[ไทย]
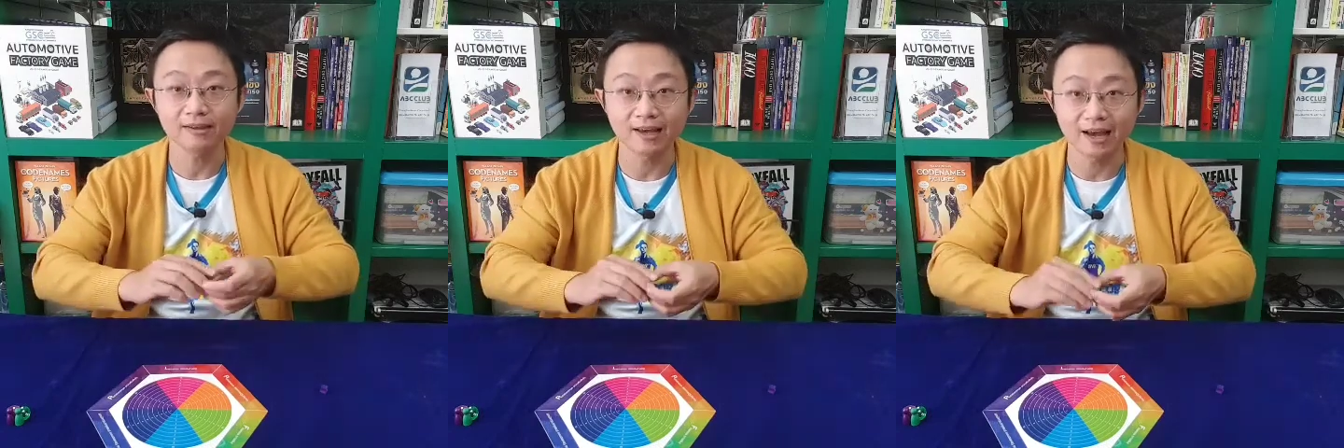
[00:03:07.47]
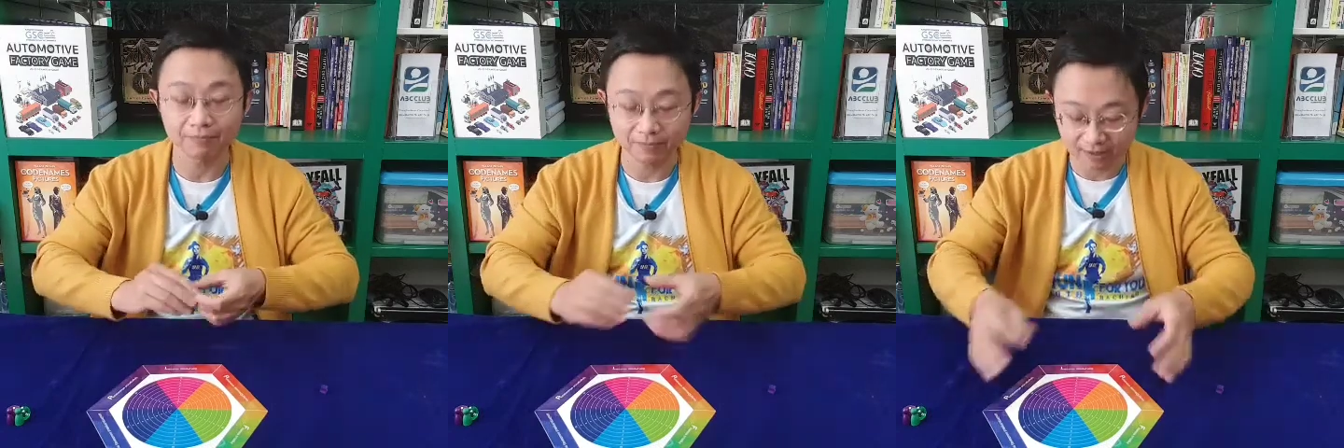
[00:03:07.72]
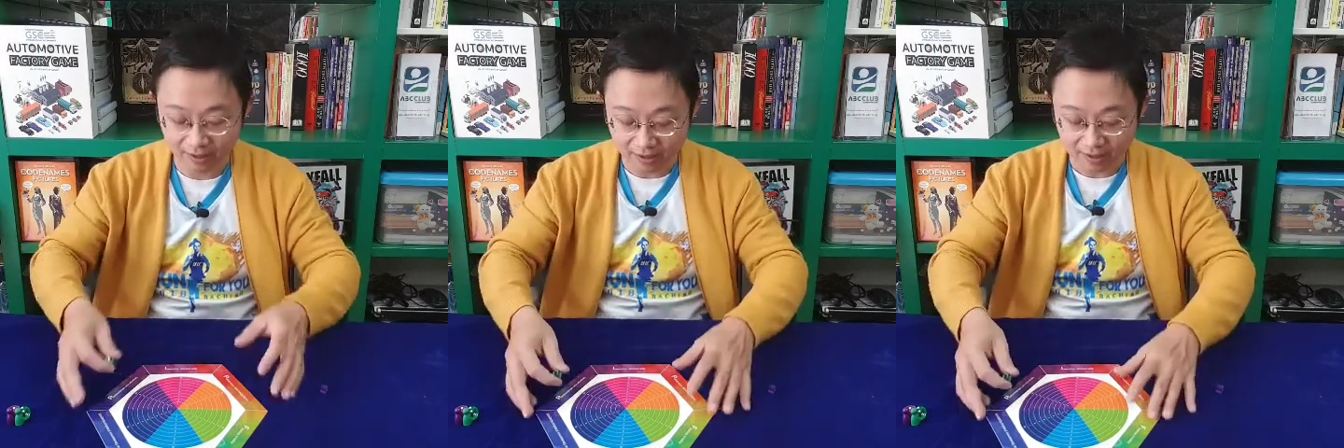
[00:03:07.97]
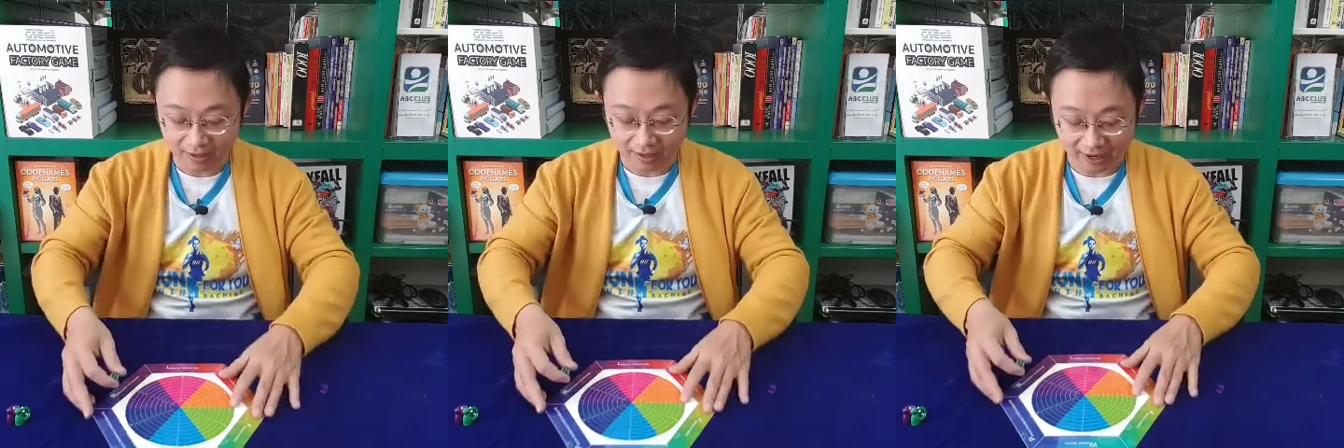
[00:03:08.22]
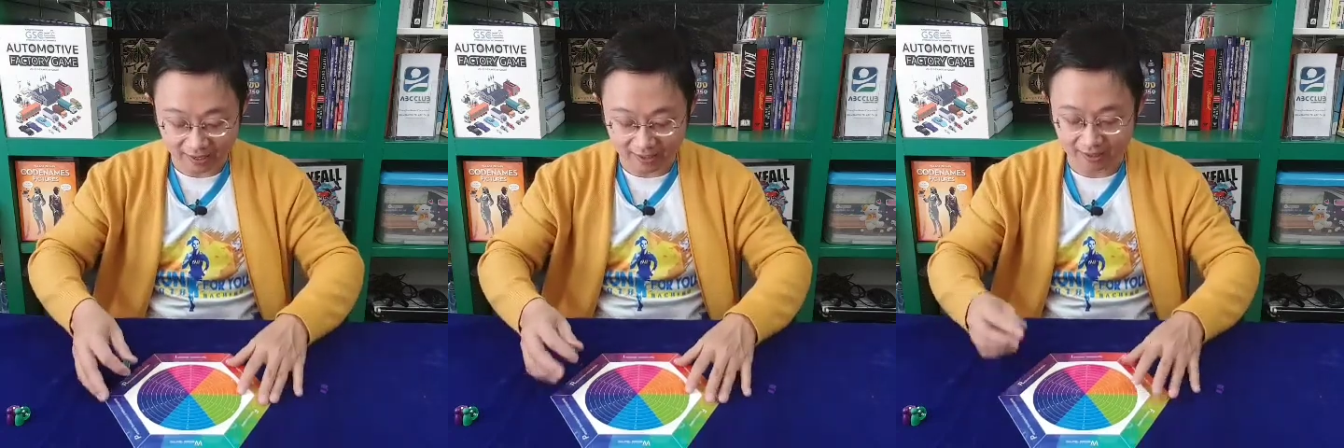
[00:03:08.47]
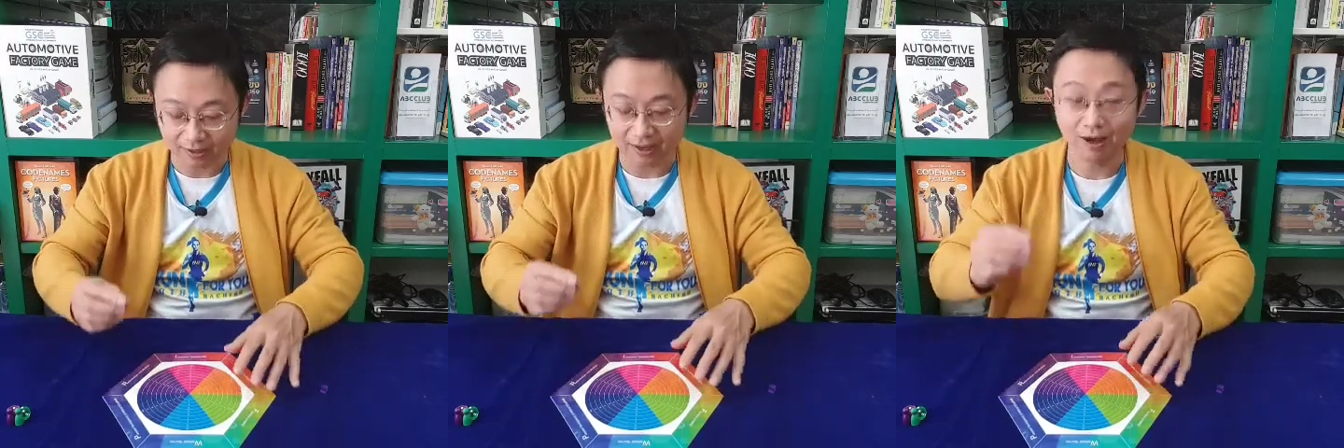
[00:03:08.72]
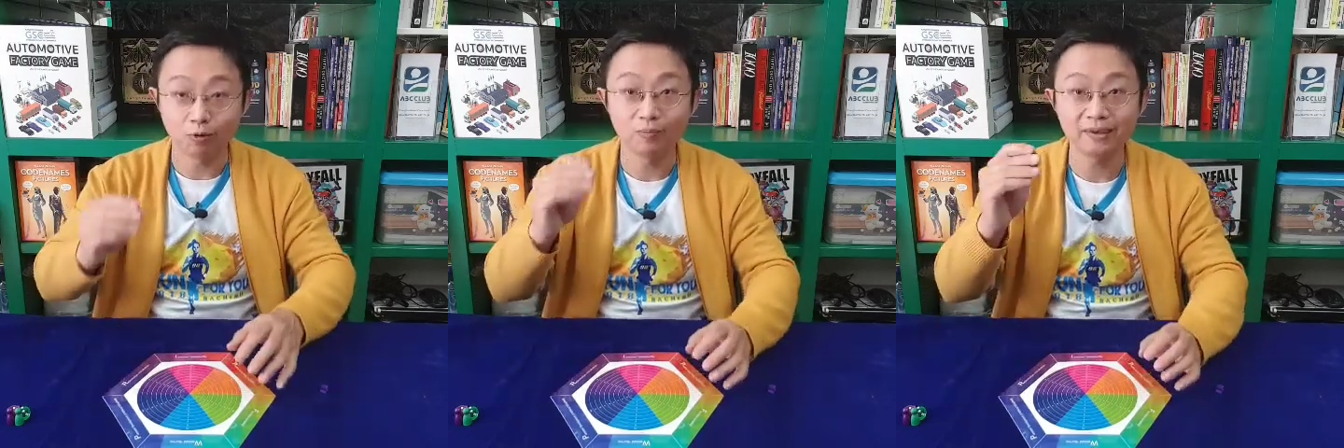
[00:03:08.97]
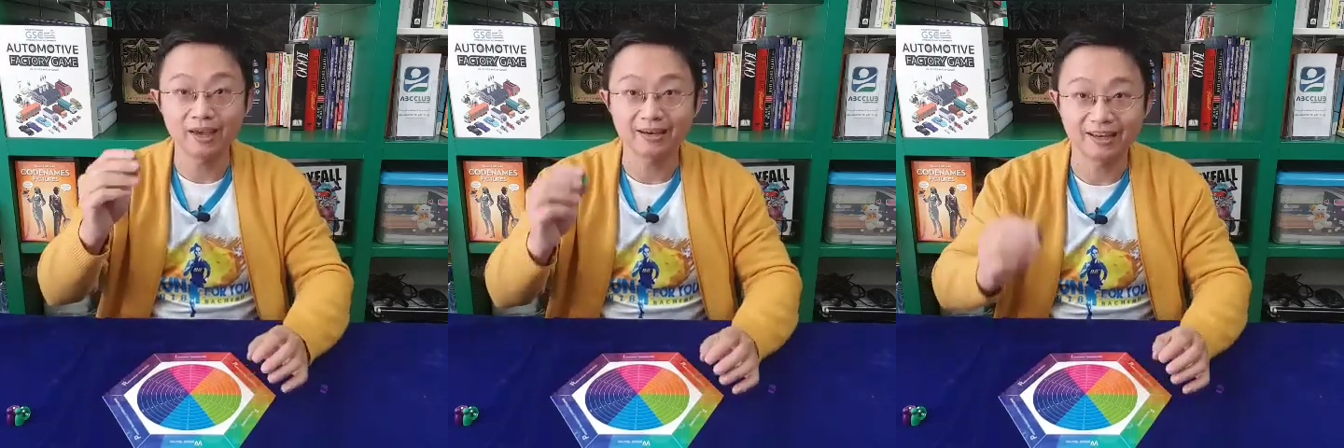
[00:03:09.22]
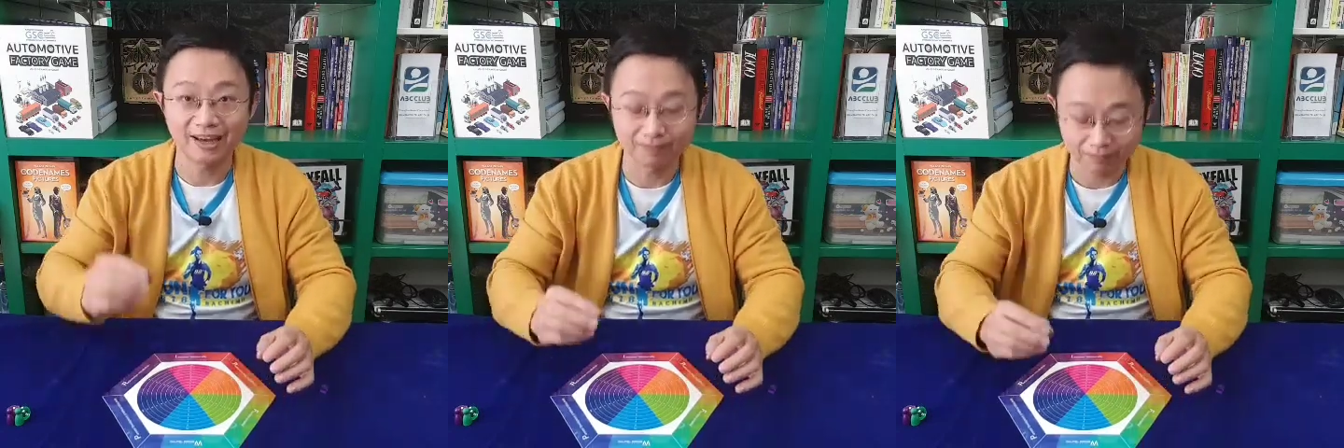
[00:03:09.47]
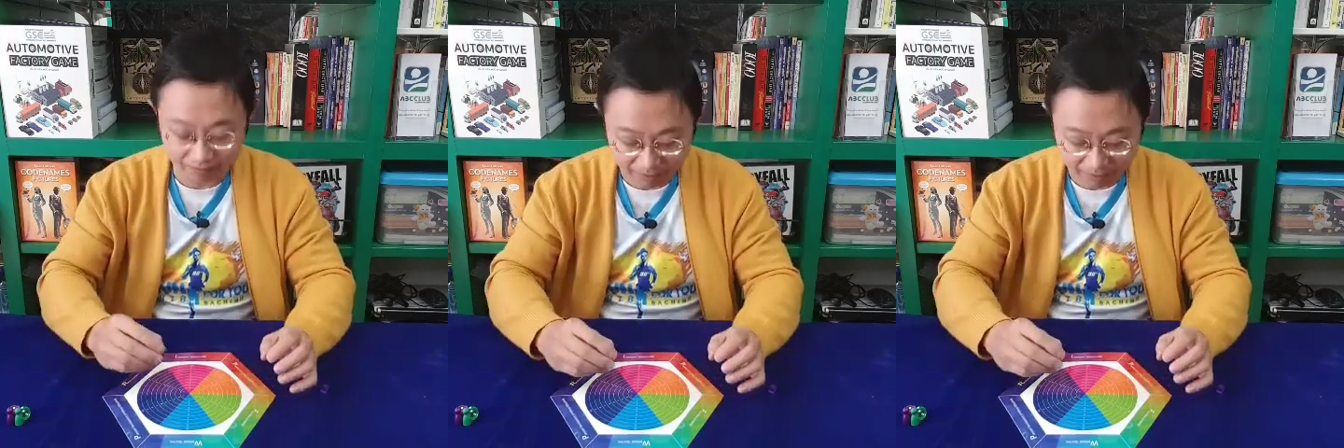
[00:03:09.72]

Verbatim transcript: นะครับให้เอาเบี้ยนี่ครับ